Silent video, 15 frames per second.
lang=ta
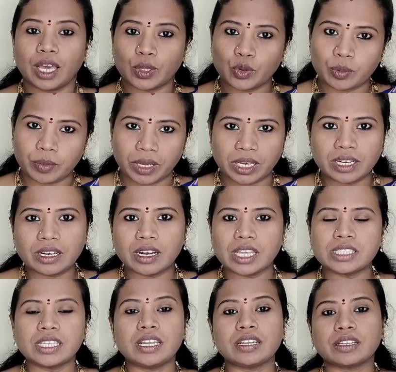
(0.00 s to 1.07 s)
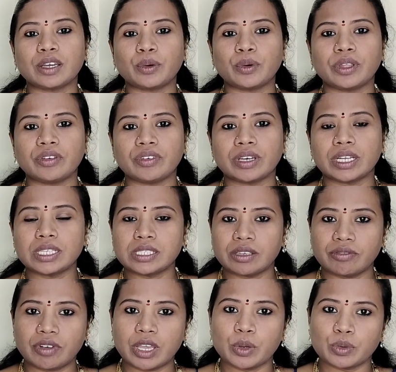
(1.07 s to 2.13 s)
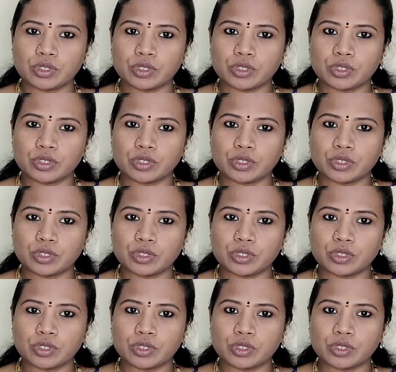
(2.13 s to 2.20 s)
அதுவும் மகர ராசியில் இருக்கக்கூடியவங்கன்னா செவ்வாய்